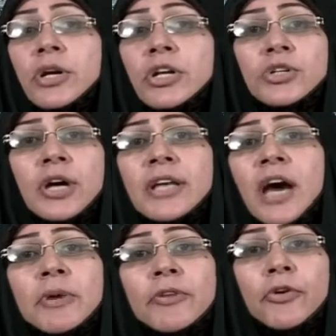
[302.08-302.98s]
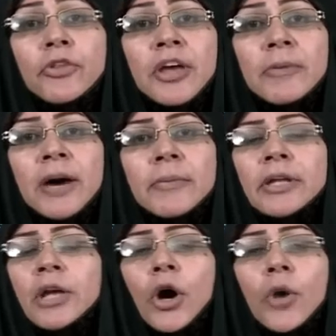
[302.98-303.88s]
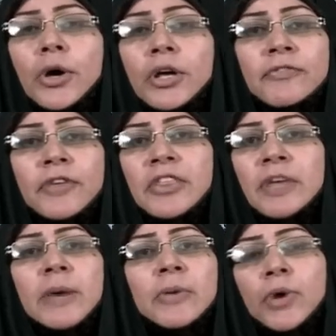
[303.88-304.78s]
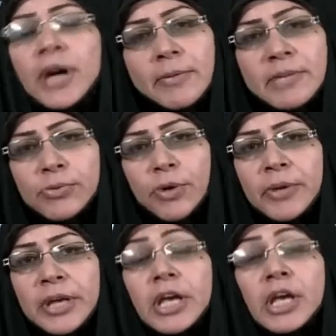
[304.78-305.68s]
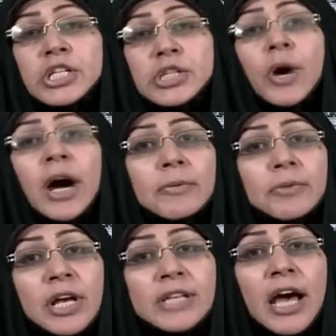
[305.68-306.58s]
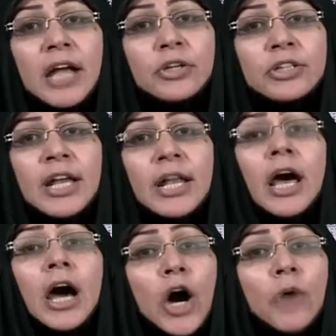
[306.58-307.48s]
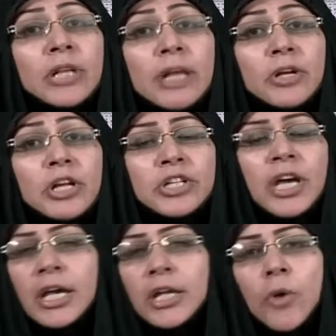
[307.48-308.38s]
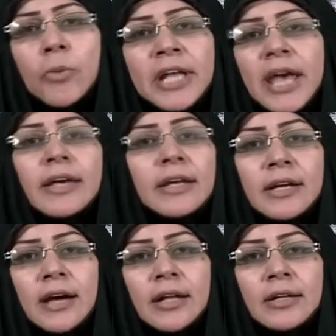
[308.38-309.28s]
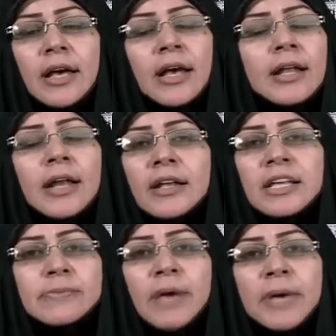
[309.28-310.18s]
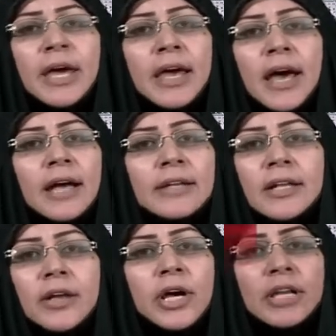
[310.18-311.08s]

الشهداء مرفوض تماما نعم. ويرفض تماما وغير مسموح به سواء من رؤساء الكتل أو من المرشحين أو من طيب. أي كان لا هل تعتقدين فيما